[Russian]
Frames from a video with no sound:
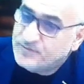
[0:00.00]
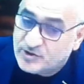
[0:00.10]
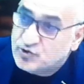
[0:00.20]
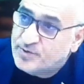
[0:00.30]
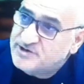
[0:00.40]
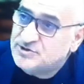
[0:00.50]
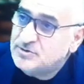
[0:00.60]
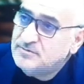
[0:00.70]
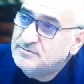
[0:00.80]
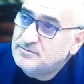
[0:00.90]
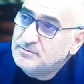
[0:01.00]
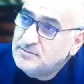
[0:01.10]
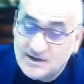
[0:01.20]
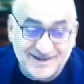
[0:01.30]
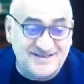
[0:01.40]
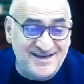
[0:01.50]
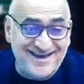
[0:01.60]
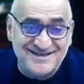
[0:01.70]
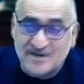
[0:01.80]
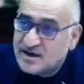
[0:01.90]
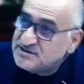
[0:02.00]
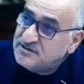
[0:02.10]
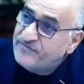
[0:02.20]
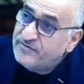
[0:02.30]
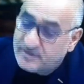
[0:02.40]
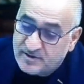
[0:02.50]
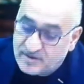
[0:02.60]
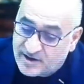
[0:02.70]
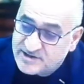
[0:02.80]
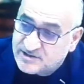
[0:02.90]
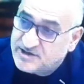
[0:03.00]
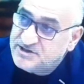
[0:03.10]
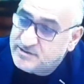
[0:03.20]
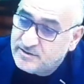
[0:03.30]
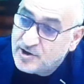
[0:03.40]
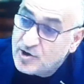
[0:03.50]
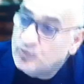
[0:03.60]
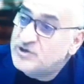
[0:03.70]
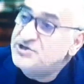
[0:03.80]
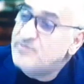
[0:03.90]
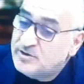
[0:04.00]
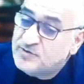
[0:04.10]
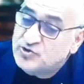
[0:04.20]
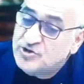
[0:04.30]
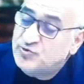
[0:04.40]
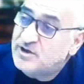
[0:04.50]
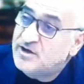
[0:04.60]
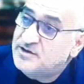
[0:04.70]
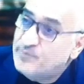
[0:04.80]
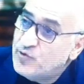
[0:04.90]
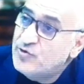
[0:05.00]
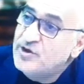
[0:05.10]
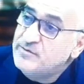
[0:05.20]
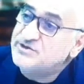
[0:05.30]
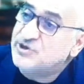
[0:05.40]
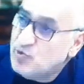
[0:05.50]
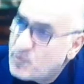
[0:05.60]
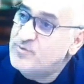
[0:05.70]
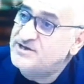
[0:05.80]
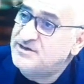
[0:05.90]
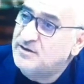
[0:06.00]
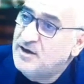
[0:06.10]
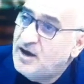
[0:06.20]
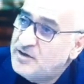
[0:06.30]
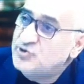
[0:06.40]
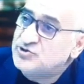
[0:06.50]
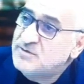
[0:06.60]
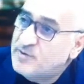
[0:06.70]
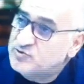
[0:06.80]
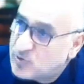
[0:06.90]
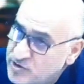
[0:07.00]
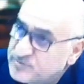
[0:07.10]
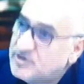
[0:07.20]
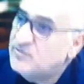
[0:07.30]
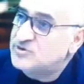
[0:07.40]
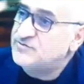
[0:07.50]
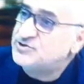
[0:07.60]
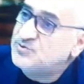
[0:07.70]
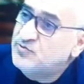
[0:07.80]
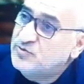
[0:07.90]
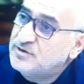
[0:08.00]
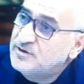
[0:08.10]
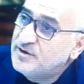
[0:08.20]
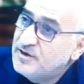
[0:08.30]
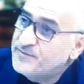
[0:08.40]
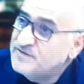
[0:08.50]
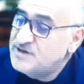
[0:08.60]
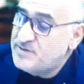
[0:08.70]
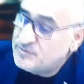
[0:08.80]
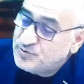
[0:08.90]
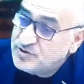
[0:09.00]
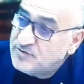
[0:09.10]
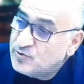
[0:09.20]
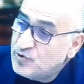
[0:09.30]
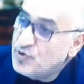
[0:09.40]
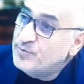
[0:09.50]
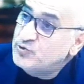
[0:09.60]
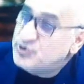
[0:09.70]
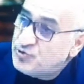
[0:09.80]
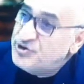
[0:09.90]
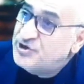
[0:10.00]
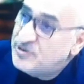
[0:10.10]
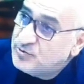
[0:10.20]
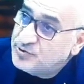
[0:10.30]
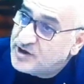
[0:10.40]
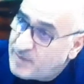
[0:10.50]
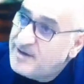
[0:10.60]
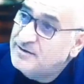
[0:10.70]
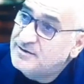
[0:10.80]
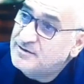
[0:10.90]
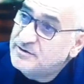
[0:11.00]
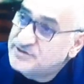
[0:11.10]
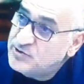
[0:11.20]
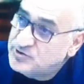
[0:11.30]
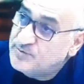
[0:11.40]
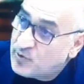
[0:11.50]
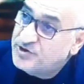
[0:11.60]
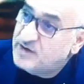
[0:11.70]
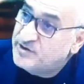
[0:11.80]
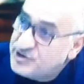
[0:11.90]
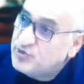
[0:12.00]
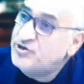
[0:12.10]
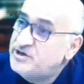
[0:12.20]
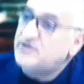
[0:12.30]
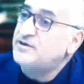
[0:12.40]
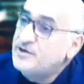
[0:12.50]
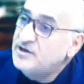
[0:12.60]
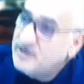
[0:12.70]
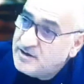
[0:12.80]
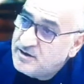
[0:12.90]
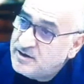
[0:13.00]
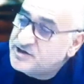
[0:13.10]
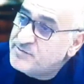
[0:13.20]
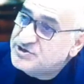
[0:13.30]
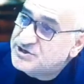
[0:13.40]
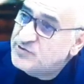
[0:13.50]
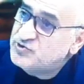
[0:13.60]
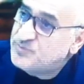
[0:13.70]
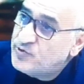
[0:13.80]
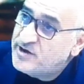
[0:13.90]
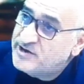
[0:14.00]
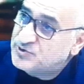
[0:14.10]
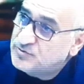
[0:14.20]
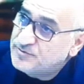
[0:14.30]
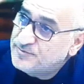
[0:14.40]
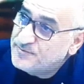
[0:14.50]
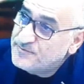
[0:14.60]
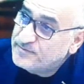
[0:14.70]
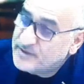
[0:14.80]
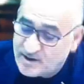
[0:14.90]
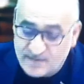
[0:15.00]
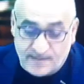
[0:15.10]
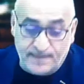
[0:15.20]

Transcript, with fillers: И что произошло? Где эти гарантии, э, гарантии России? Ну, Россия мало того, что она еще была гарантом по Минской группе ОБСЕ, она еще с нами по двустороннему договору 97 -го года, всеобъемлющему договору, плюс еще и член ОДКБ, союзник по ОДКБ, да еще и э, экономический союзник по ЕАЭСу. Да?